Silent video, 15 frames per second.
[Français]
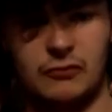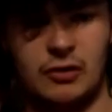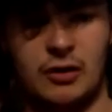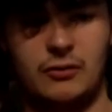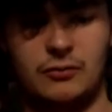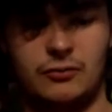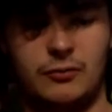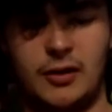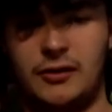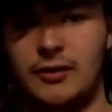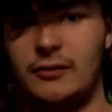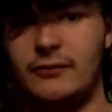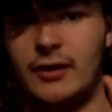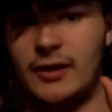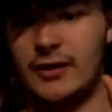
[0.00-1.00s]
Voilà, donc
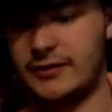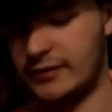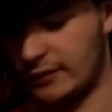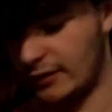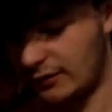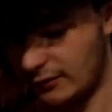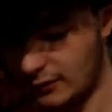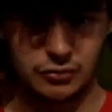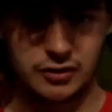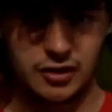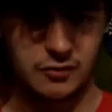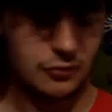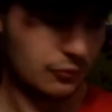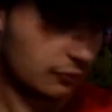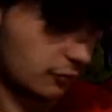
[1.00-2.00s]
Péritel vers RCA. Tu le
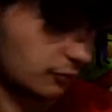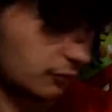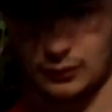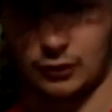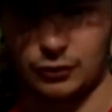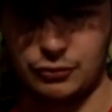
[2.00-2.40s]
démontes.